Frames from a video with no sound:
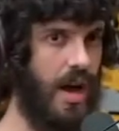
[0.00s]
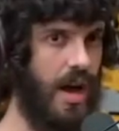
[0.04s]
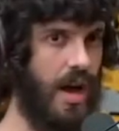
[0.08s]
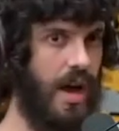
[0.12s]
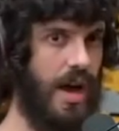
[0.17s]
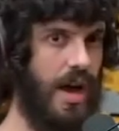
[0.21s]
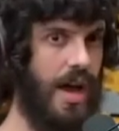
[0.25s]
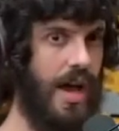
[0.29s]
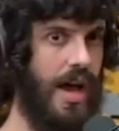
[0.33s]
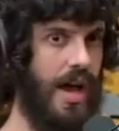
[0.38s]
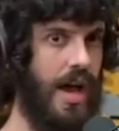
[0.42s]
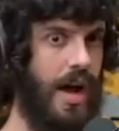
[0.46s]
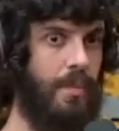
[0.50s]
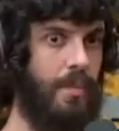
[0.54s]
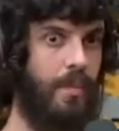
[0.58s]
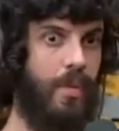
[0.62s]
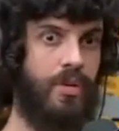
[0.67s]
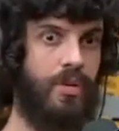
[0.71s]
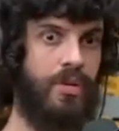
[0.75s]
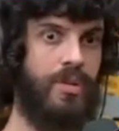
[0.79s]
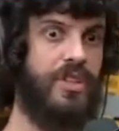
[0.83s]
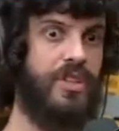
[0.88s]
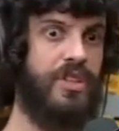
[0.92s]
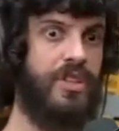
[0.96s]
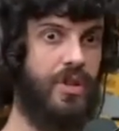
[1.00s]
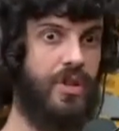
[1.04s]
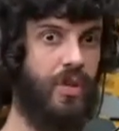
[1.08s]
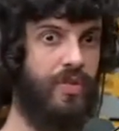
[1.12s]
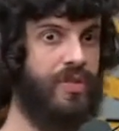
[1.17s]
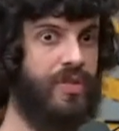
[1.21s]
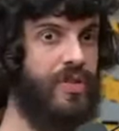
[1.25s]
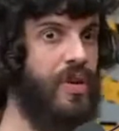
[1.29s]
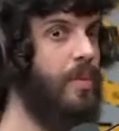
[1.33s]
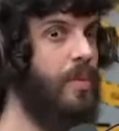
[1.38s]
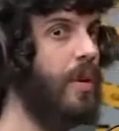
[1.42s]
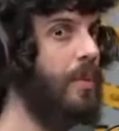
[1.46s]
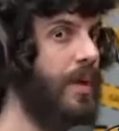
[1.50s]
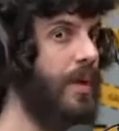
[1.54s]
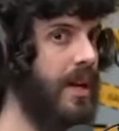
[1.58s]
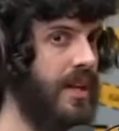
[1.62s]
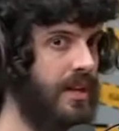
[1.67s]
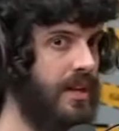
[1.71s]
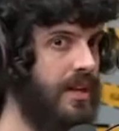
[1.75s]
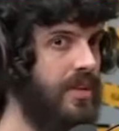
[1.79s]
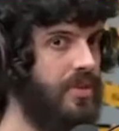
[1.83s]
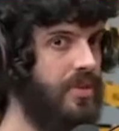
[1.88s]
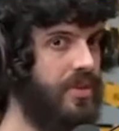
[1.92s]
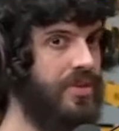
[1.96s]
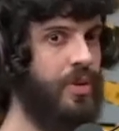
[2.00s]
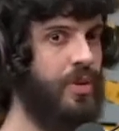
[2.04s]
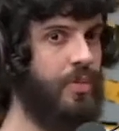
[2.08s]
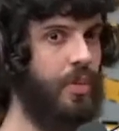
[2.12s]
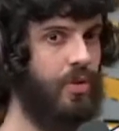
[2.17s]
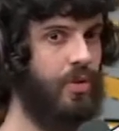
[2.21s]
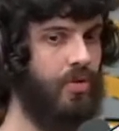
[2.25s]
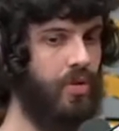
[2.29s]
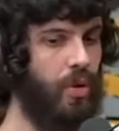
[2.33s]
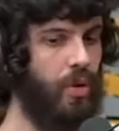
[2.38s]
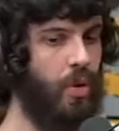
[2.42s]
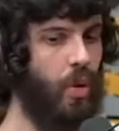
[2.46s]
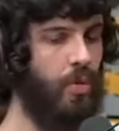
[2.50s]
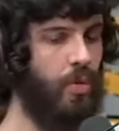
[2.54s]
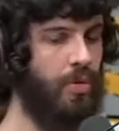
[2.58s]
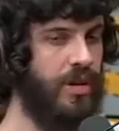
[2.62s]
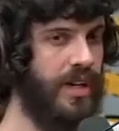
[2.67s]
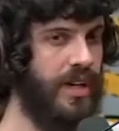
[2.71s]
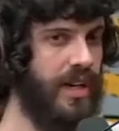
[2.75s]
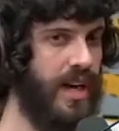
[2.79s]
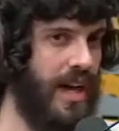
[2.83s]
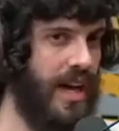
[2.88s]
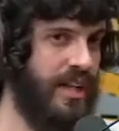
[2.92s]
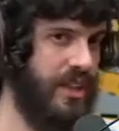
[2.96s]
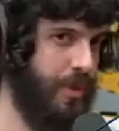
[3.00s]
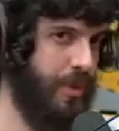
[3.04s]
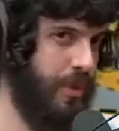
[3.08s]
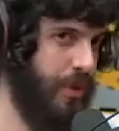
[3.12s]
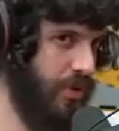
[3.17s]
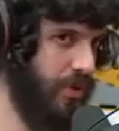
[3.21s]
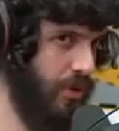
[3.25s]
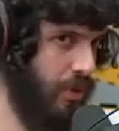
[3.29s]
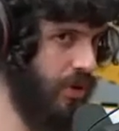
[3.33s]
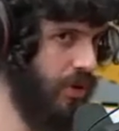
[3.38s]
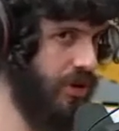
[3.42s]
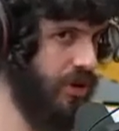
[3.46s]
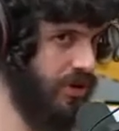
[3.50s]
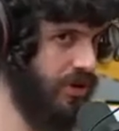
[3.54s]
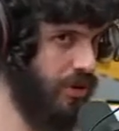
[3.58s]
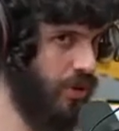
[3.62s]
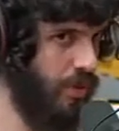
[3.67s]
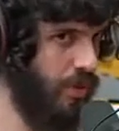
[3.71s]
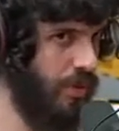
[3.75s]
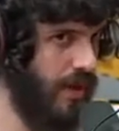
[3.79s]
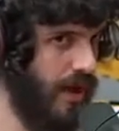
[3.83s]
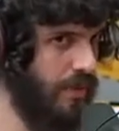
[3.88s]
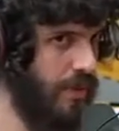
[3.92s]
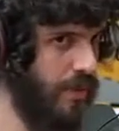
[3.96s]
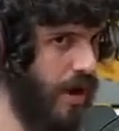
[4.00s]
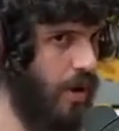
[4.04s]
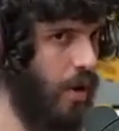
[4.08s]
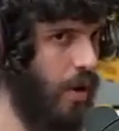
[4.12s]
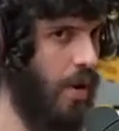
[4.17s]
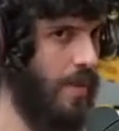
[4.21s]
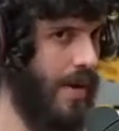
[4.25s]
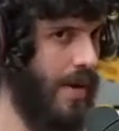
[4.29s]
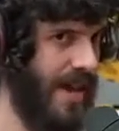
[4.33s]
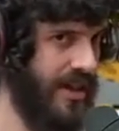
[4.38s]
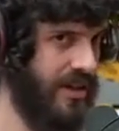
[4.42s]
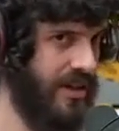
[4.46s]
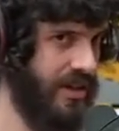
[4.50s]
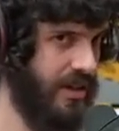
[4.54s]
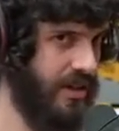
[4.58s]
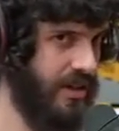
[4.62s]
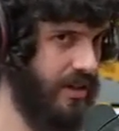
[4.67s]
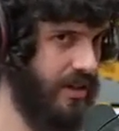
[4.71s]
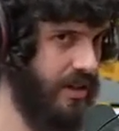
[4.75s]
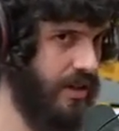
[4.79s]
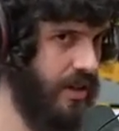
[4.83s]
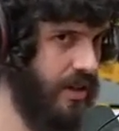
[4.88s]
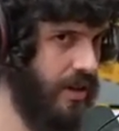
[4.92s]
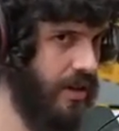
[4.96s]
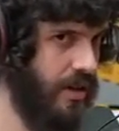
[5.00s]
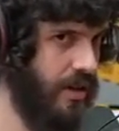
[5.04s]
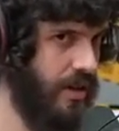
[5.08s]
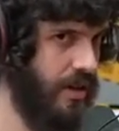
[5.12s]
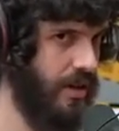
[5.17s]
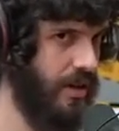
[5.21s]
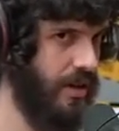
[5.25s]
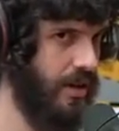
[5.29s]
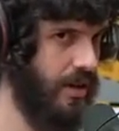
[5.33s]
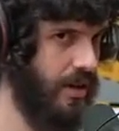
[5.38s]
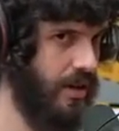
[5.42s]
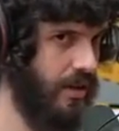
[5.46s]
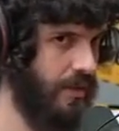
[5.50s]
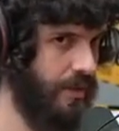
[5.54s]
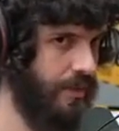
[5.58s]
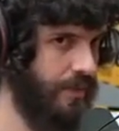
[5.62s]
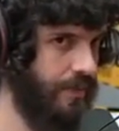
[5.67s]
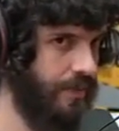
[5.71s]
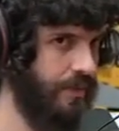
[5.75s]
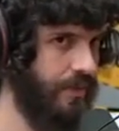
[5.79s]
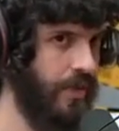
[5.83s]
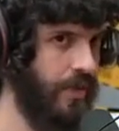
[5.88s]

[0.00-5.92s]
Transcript: a, ponto de que se eu fizer uma piada desse tipo, eu vou comunicar as pessoas sobre a minha comédia. Mas que erro?